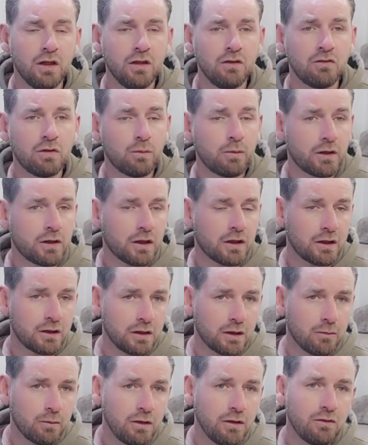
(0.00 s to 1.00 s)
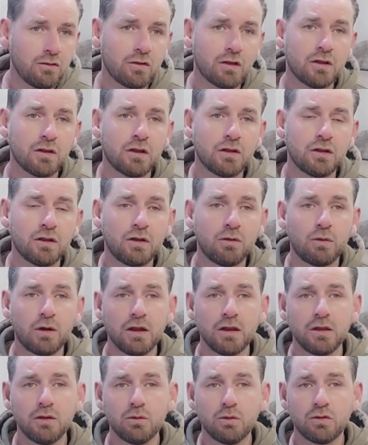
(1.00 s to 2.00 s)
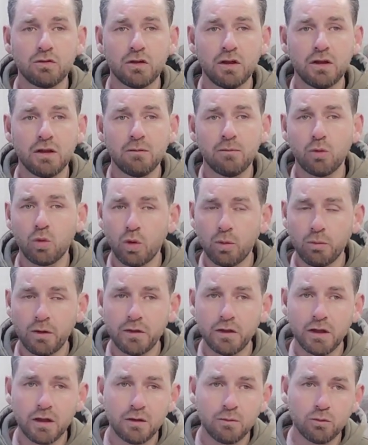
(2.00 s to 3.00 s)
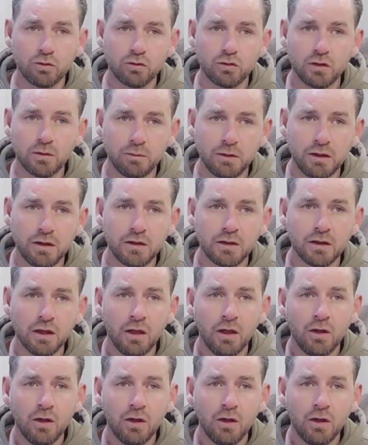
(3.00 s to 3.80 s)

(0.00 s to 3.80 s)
فمدح النبي صلى الله عليه وسلم ومدح المسلمين